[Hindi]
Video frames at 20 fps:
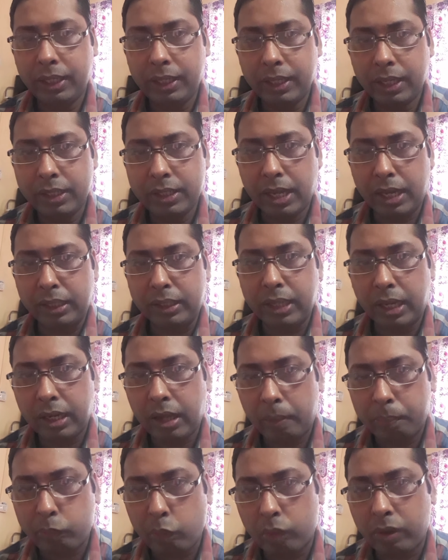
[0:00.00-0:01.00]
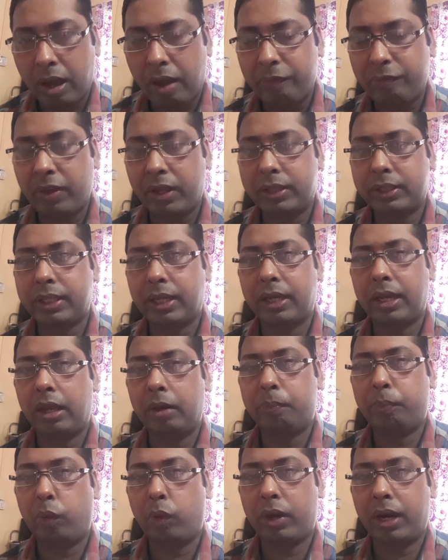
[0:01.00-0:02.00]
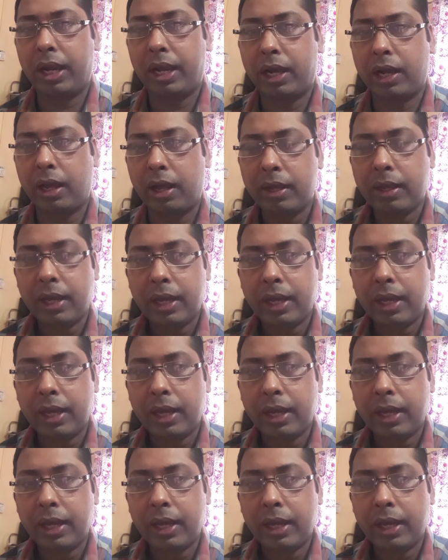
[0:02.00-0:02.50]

दी गई जानकारी आपको काफ़ी हद तक हेल्पफुल रहेगा